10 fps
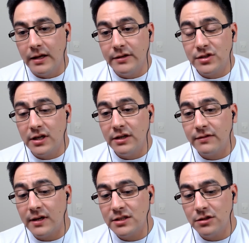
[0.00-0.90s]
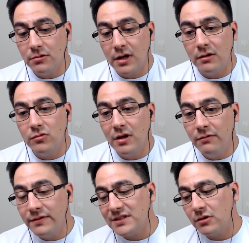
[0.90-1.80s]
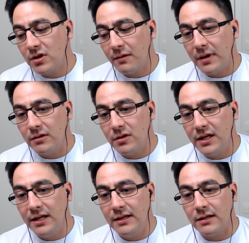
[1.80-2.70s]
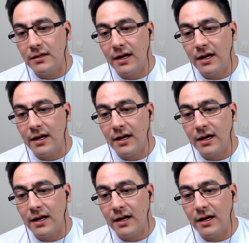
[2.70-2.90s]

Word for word: Isso significa que se o cão não fizer o trabalho dele,